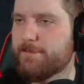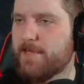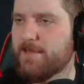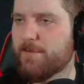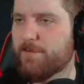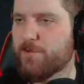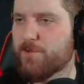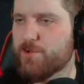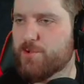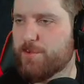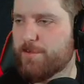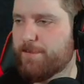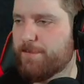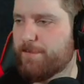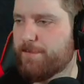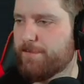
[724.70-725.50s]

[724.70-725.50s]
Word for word: Ist aber schön.